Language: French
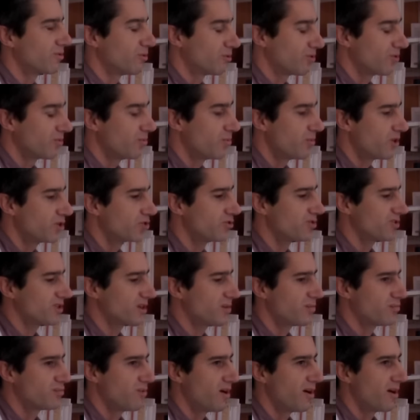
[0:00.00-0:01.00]
donc moi, je
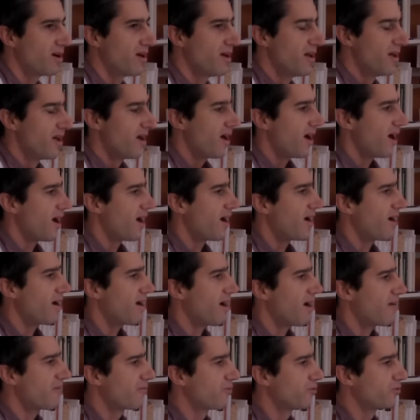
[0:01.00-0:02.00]
serais pour
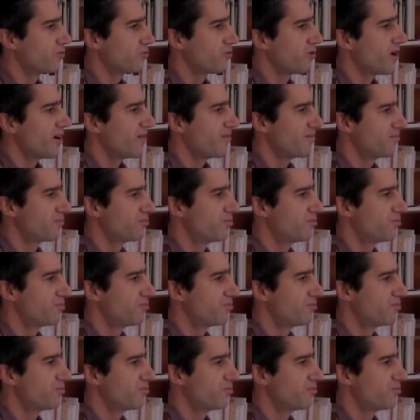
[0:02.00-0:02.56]
un, photographe